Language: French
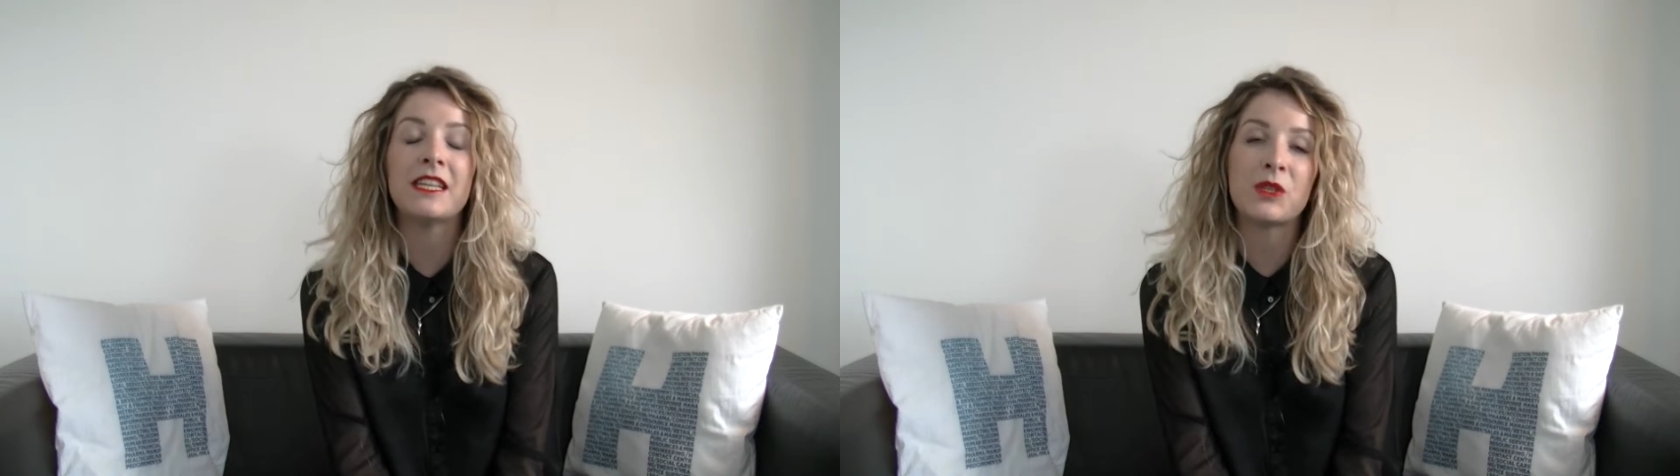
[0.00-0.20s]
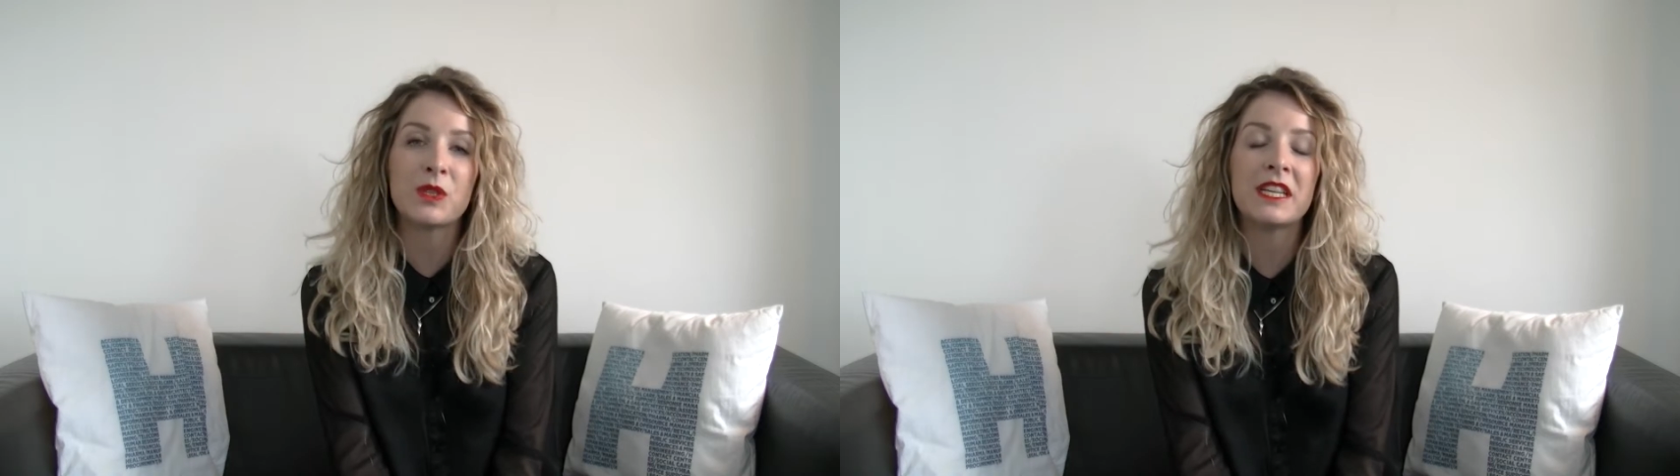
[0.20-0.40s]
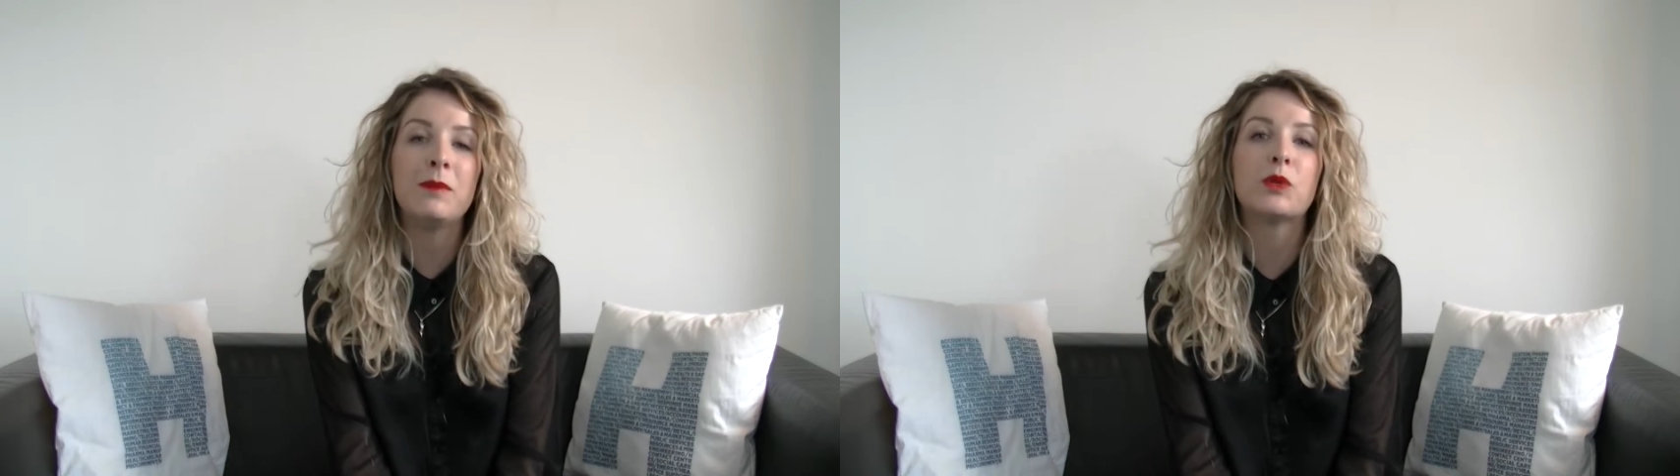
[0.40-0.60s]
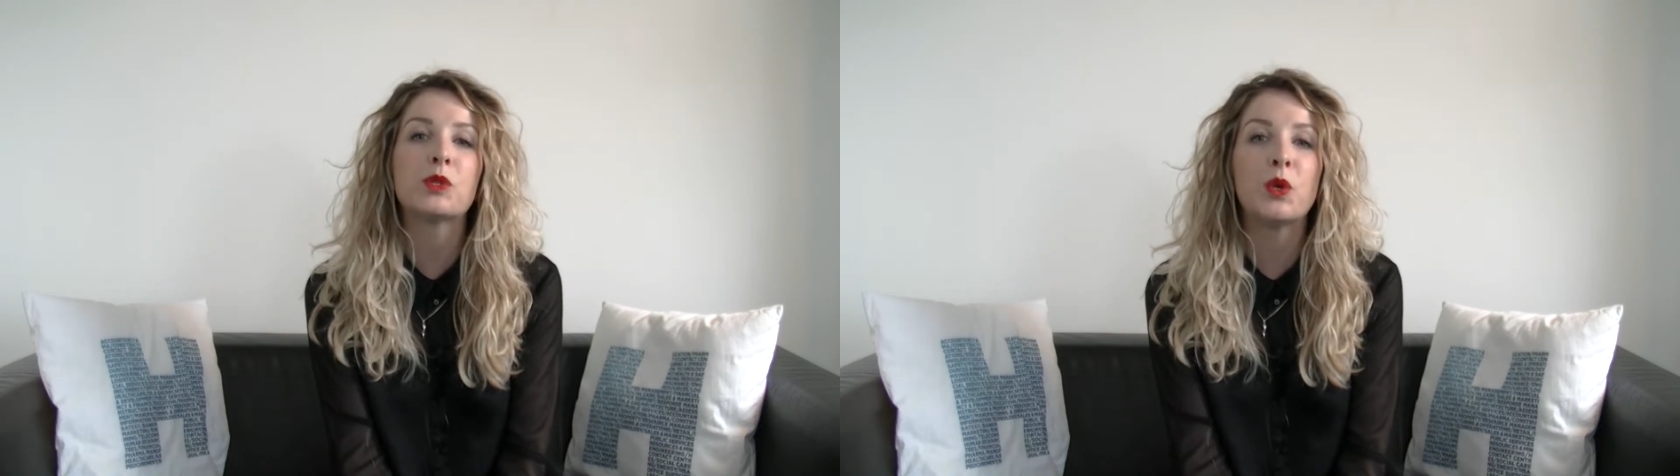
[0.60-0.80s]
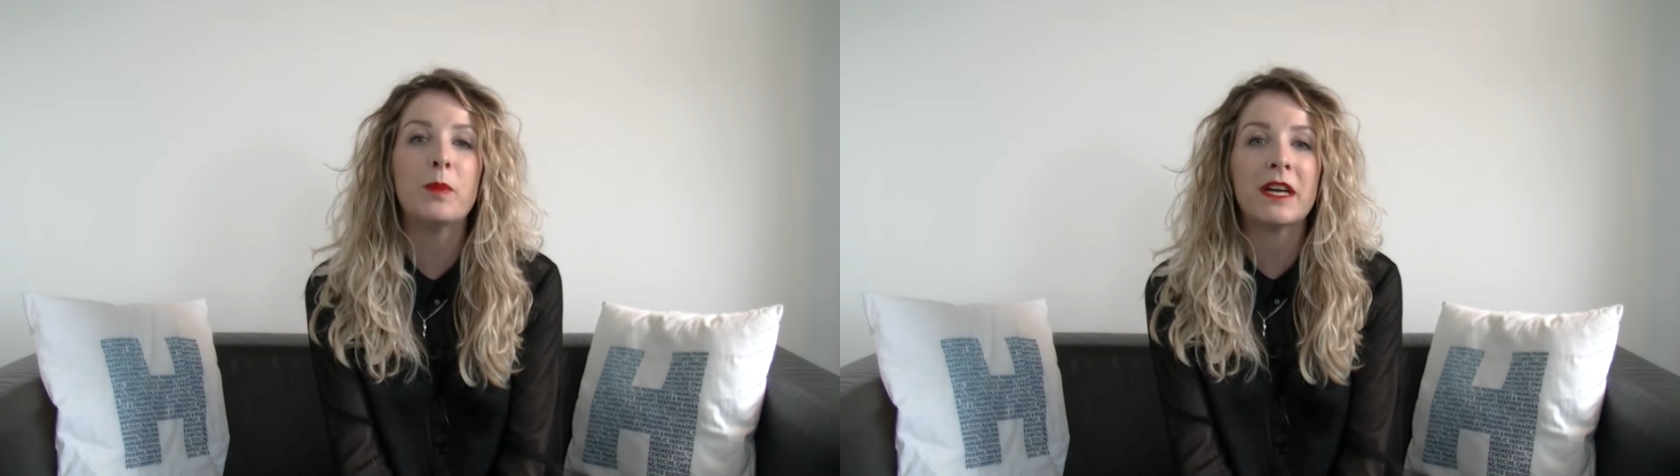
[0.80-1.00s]
essentiellement
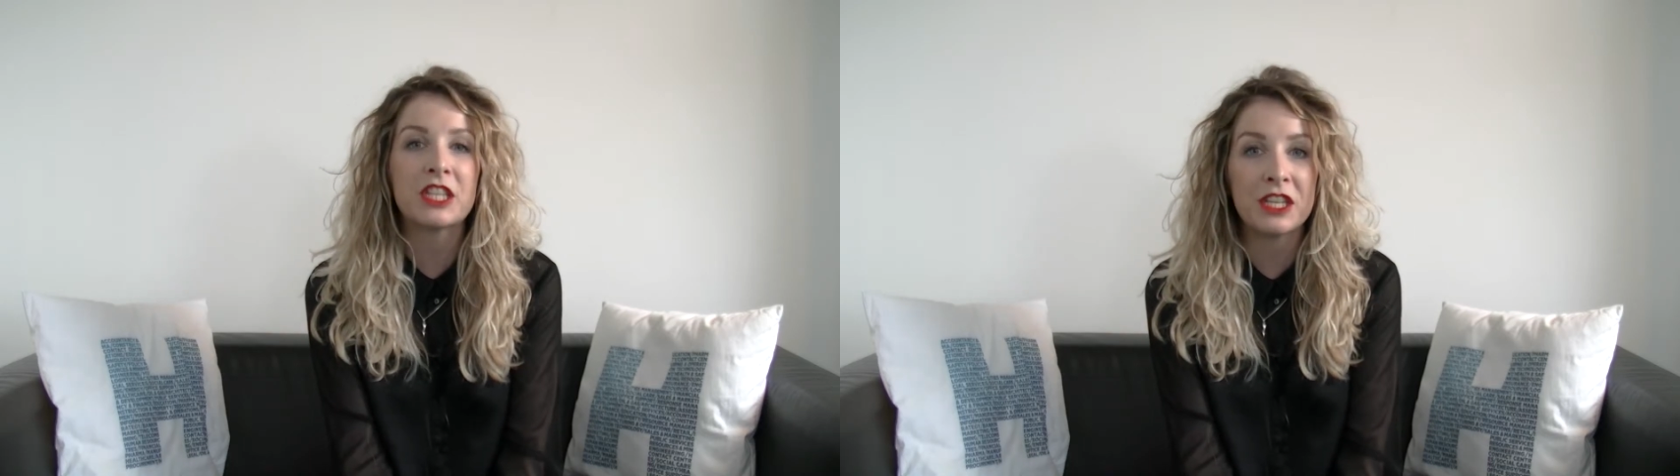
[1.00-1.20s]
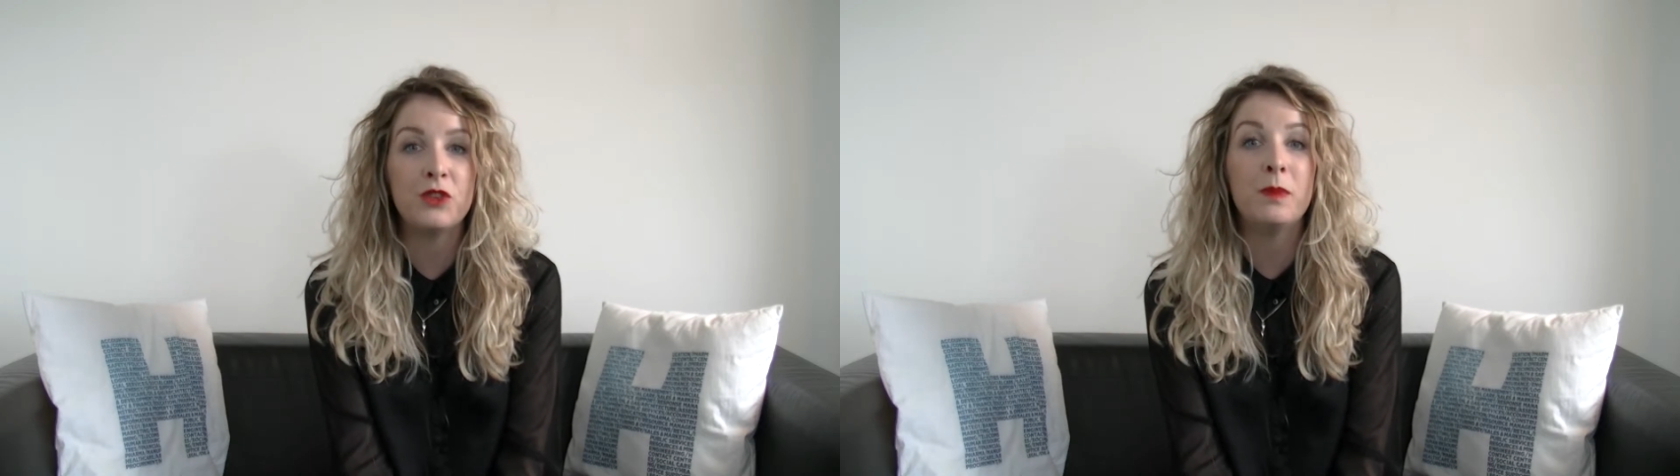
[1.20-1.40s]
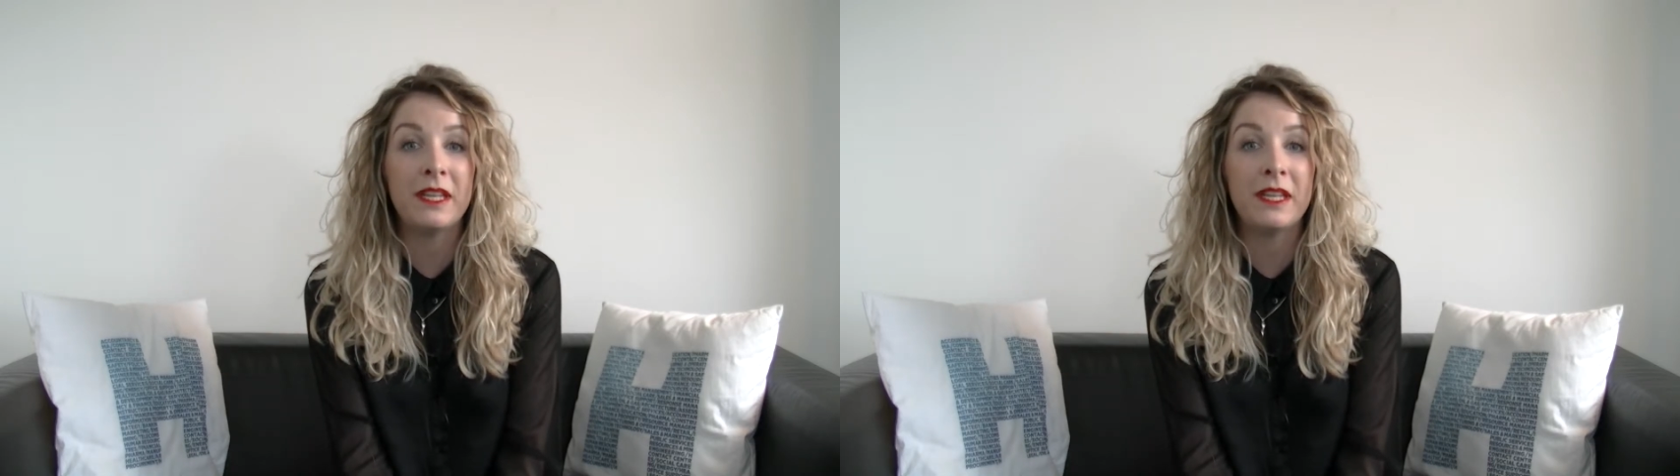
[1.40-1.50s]
sur le marché du